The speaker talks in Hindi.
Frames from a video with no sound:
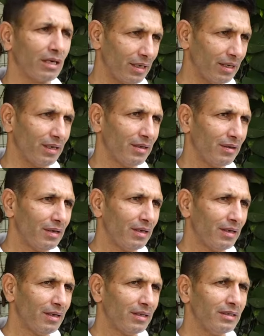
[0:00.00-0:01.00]
थक गए हैं
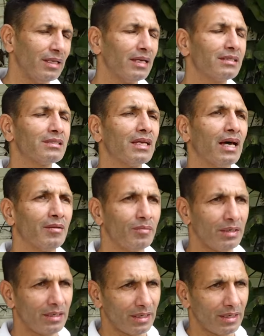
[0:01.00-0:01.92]
हम्म। दस साल में